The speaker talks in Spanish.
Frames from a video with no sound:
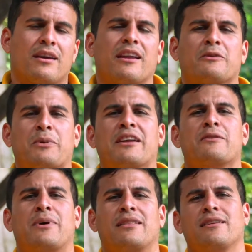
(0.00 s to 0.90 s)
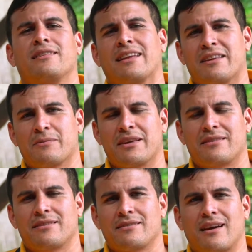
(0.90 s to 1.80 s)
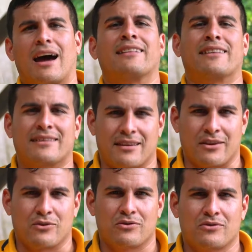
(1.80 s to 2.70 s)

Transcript: Las penas van de tres meses a tres años.